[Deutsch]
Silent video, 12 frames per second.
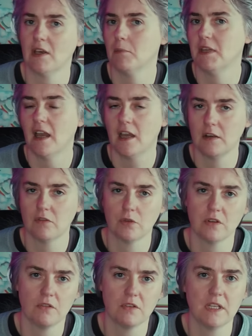haben die
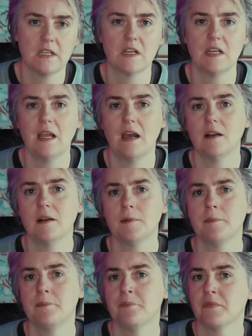Einfluss auf den
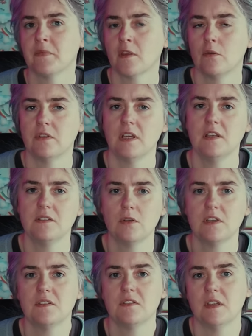Klang. Und da ist
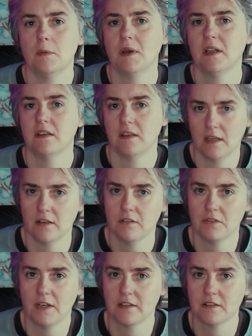auch das Thema
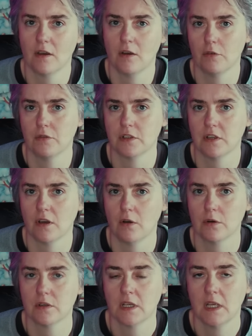Dynaflex
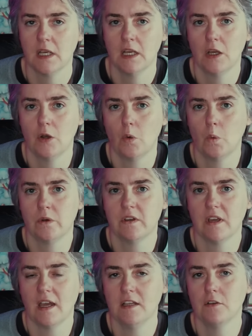aufgetaucht.
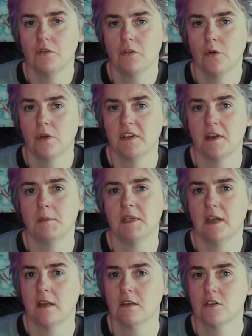Und einige von euch haben
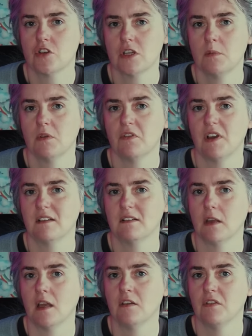mich angeschrieben, gefragt,
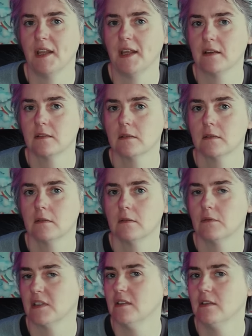Dynaflex,
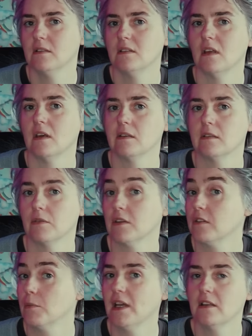was ist denn das?
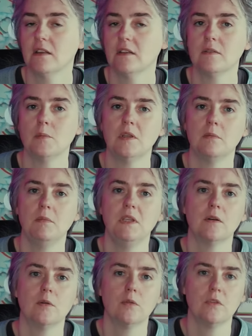Was macht das mit
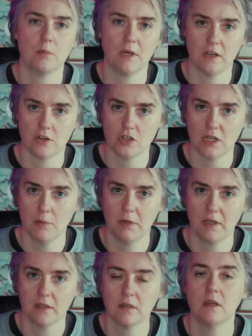mir und meiner
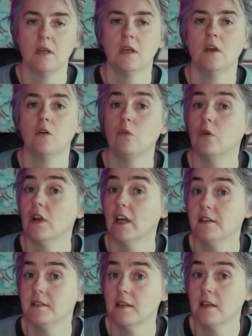Schallplatte? wo kann
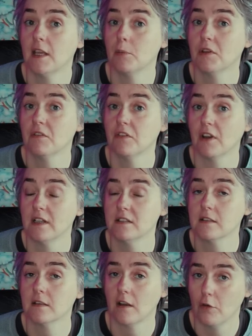ich es
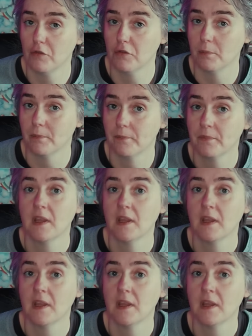gegebenenfalls kaufen.